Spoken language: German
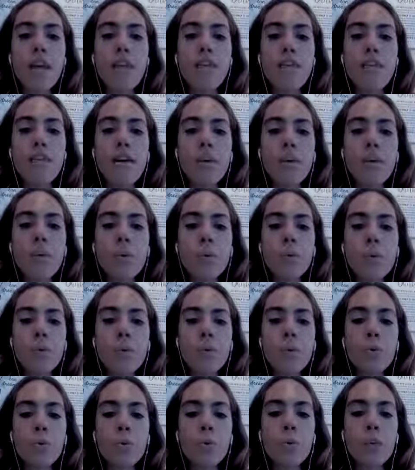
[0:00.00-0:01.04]
wenn
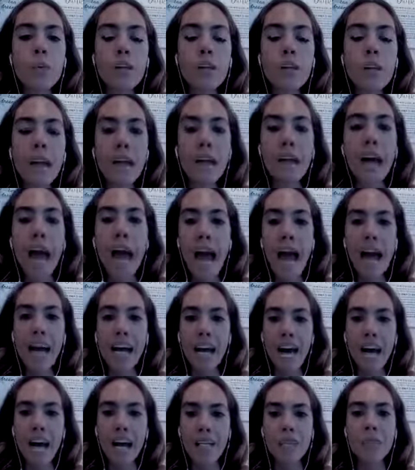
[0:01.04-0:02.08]
du länger
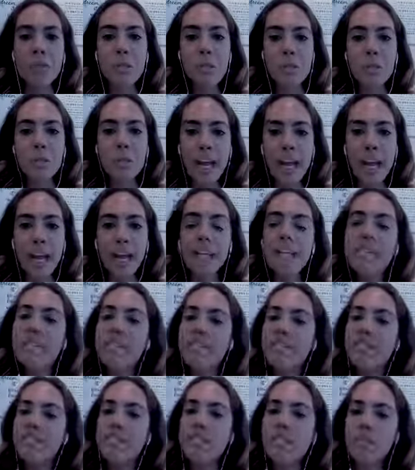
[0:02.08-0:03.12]
einatmest und
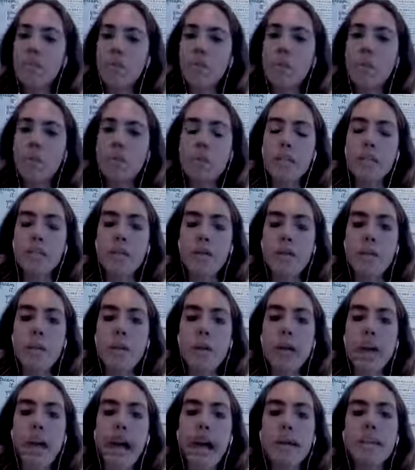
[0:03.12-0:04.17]
hältst, ist so ein bisschen
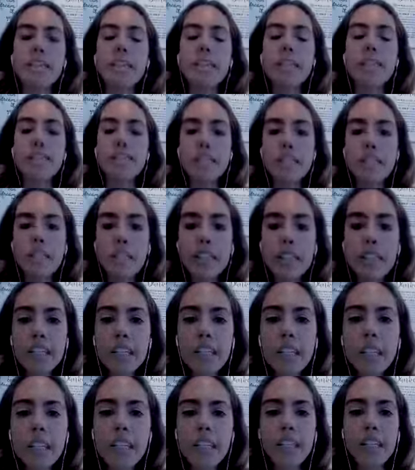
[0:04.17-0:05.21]
mehr Aktivität in
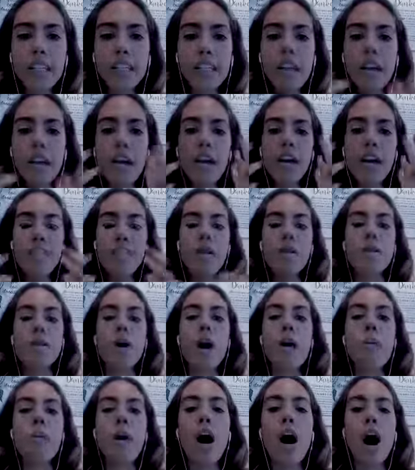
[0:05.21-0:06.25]
dir drinnen. Wenn du
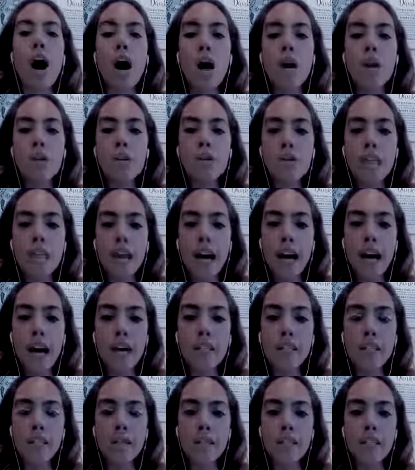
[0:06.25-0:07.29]
aber
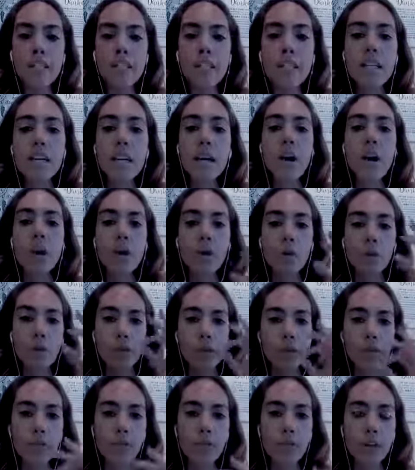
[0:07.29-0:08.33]
ausatmest und
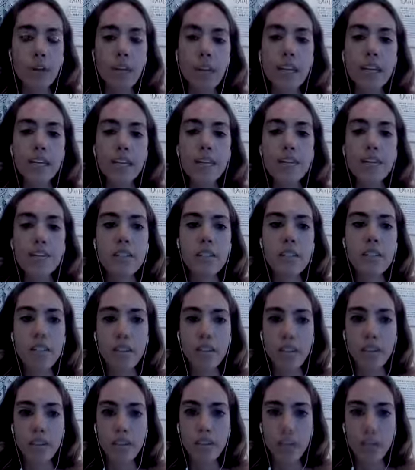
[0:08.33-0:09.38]
den verlängerst, wird das
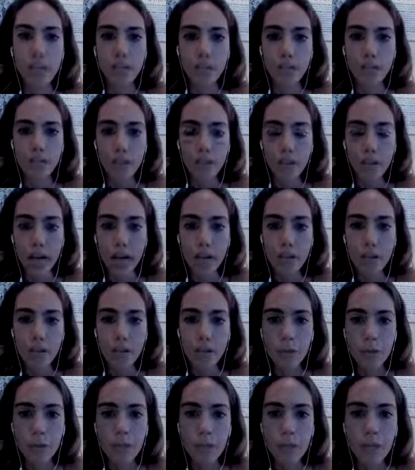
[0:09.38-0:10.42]
vegetative
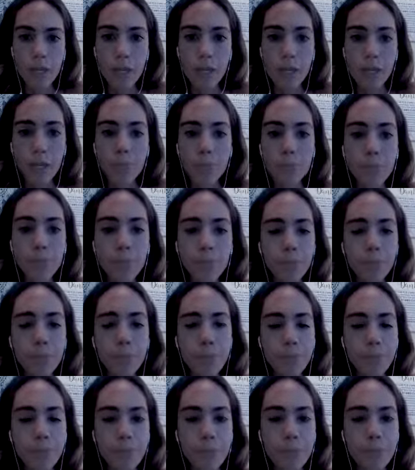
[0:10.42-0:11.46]
Nervensystem
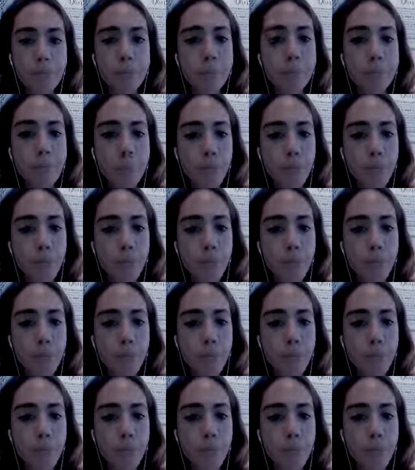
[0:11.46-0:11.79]
mh, hm,